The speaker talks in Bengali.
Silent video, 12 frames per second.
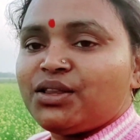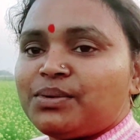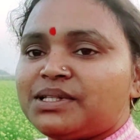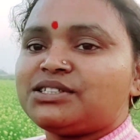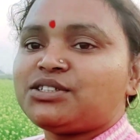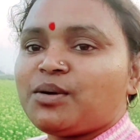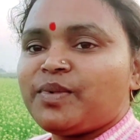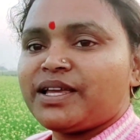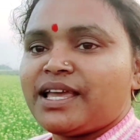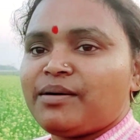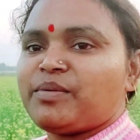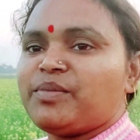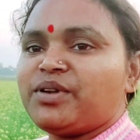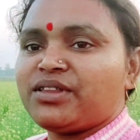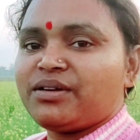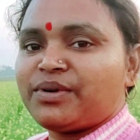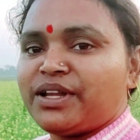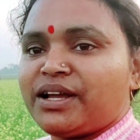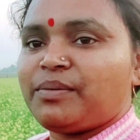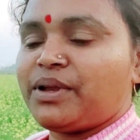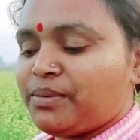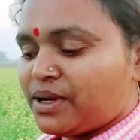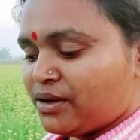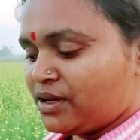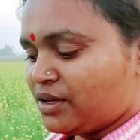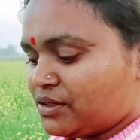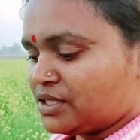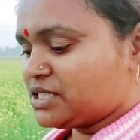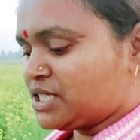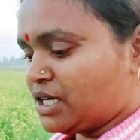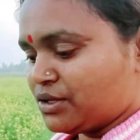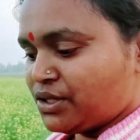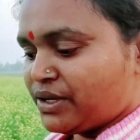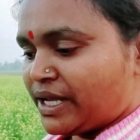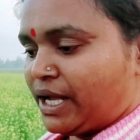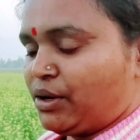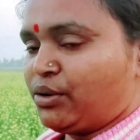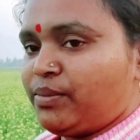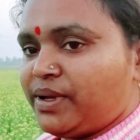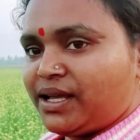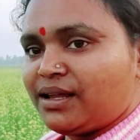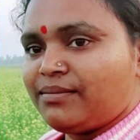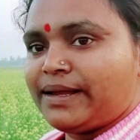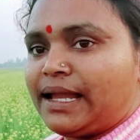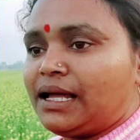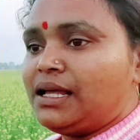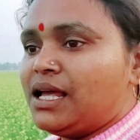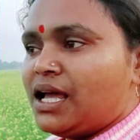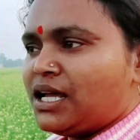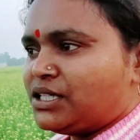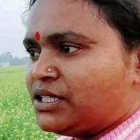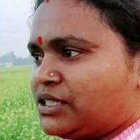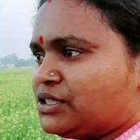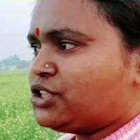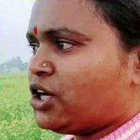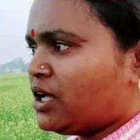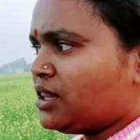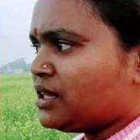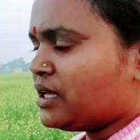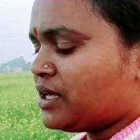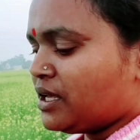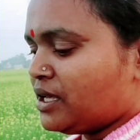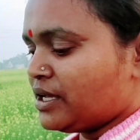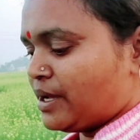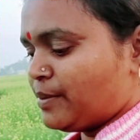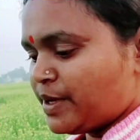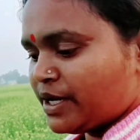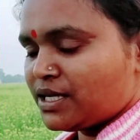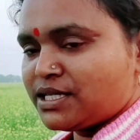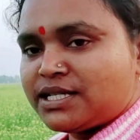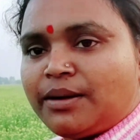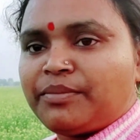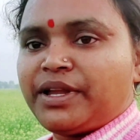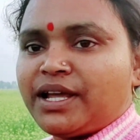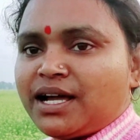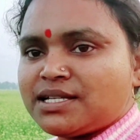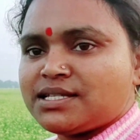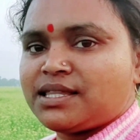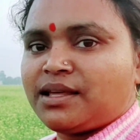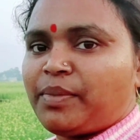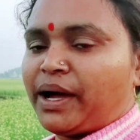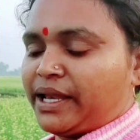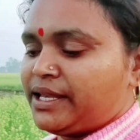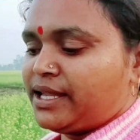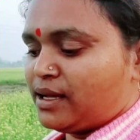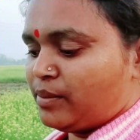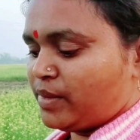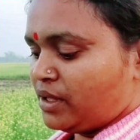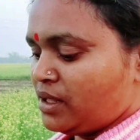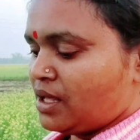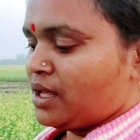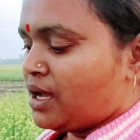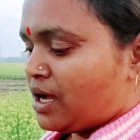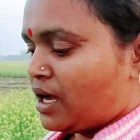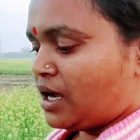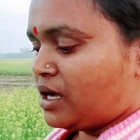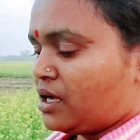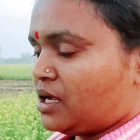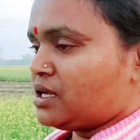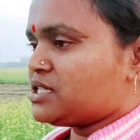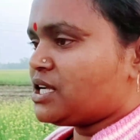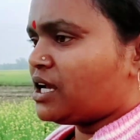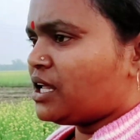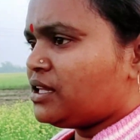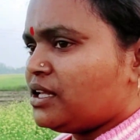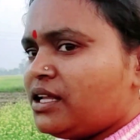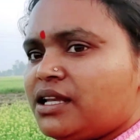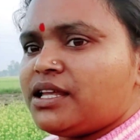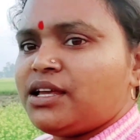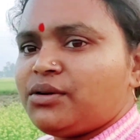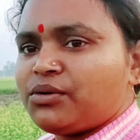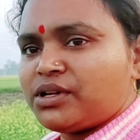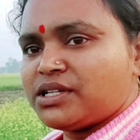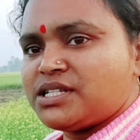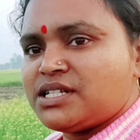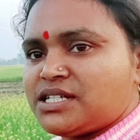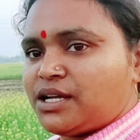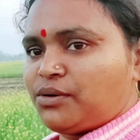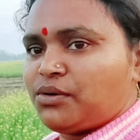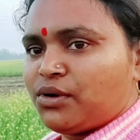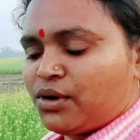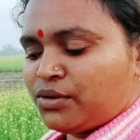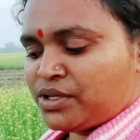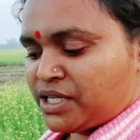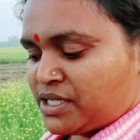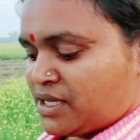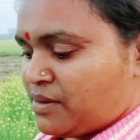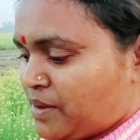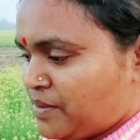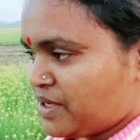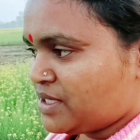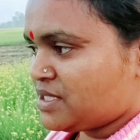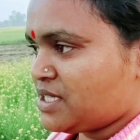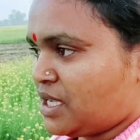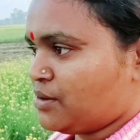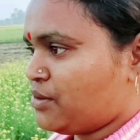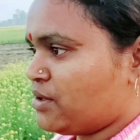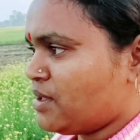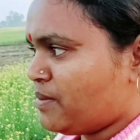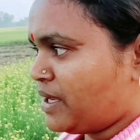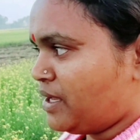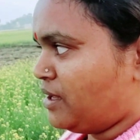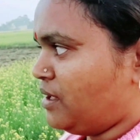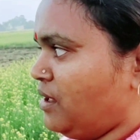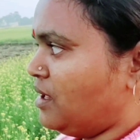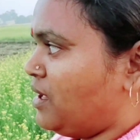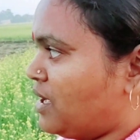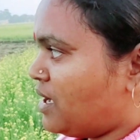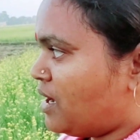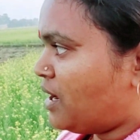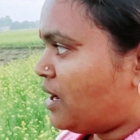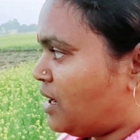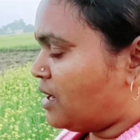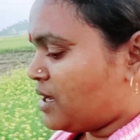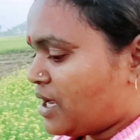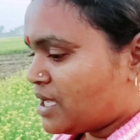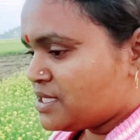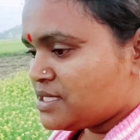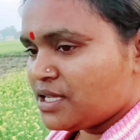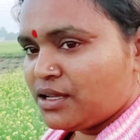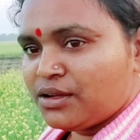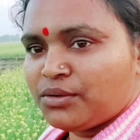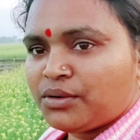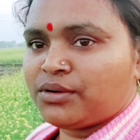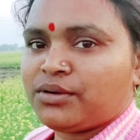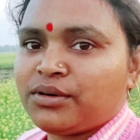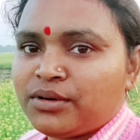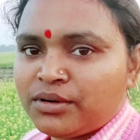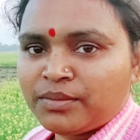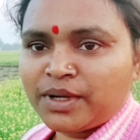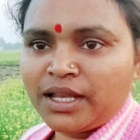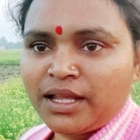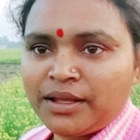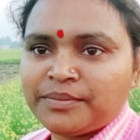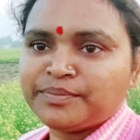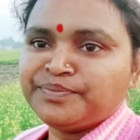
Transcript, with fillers: তোমাদের সবাইকে আমার মিনতি মনিকা পরিবারে অনেক অনেক স্বাগত আর এখন বিকেলবেলা সকাল থেকে ক্যামেরার সামনে আসতে পারিনি আমি আর সারাদিন কি করেছি সেগুলোও ঠিকঠাকভাবে শেয়ার করতে পারিনি আর আজ কোনো মানে